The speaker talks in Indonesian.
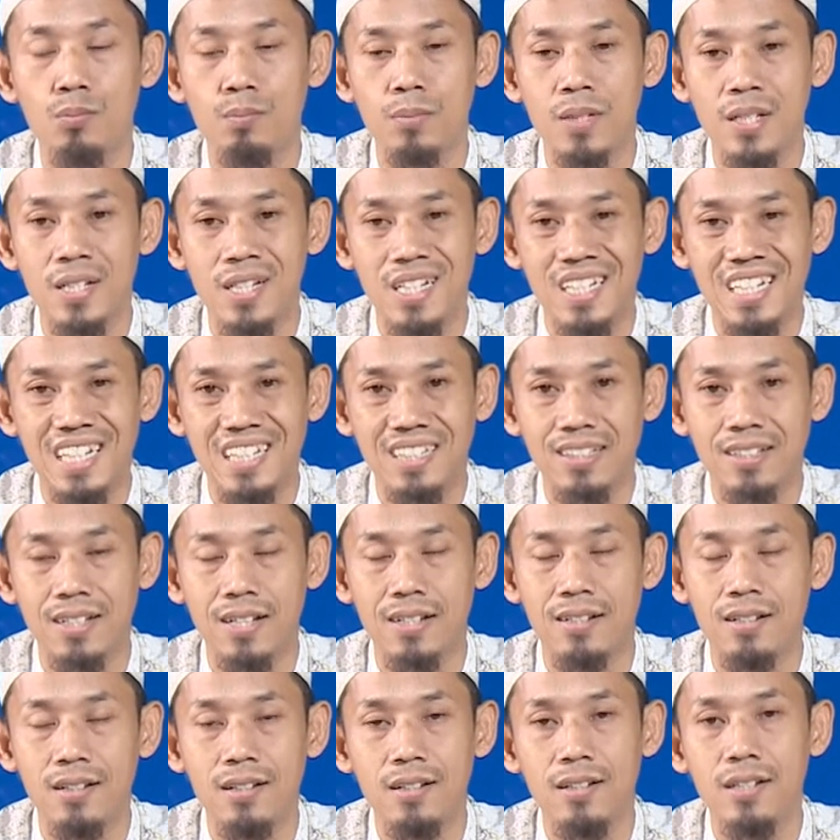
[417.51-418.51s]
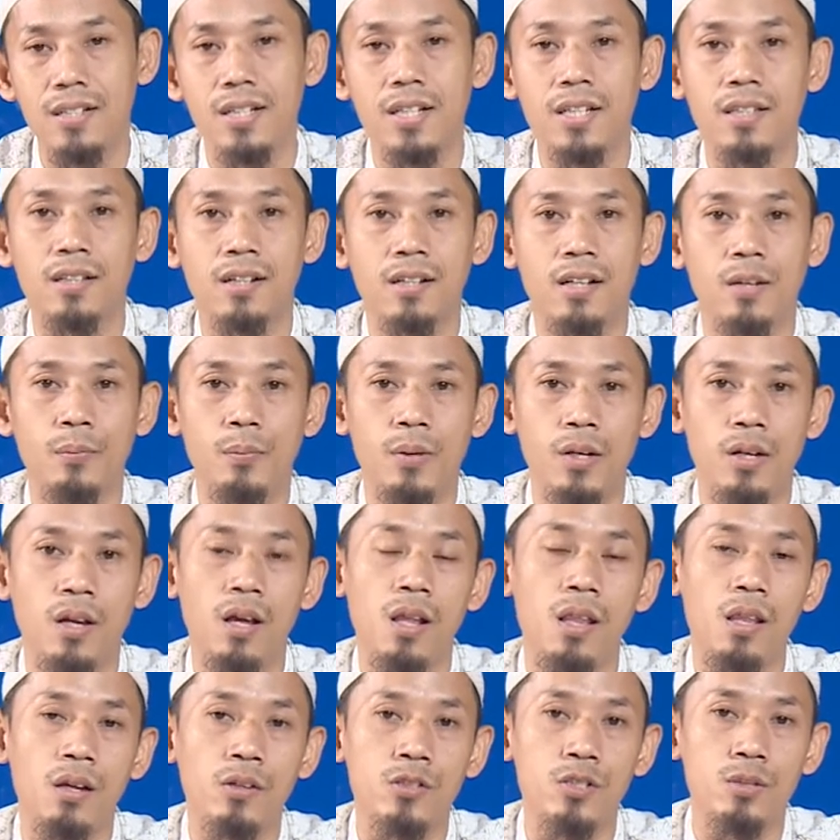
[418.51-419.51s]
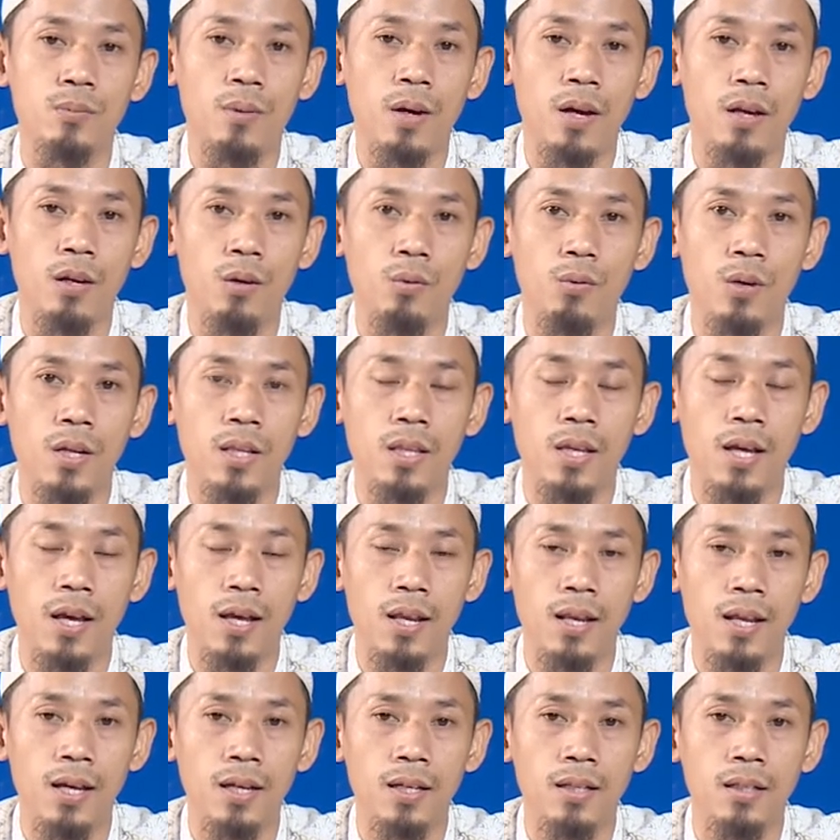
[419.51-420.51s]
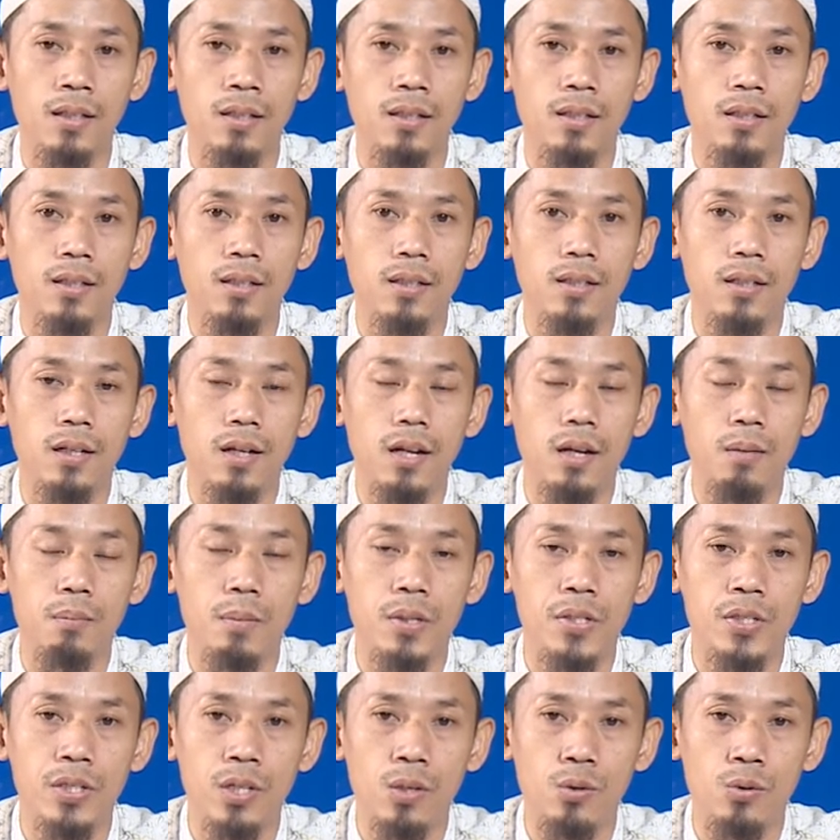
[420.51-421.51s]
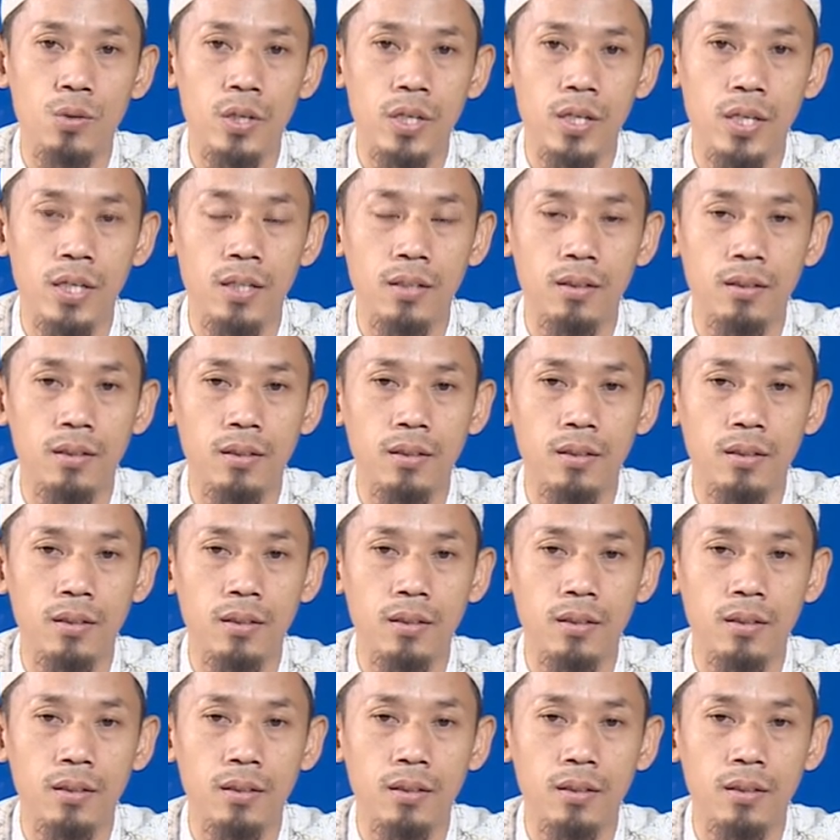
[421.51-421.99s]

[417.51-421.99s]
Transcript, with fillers: mendekatkan diri kita kepada Allah Subhanahu wa taala dan menjauhi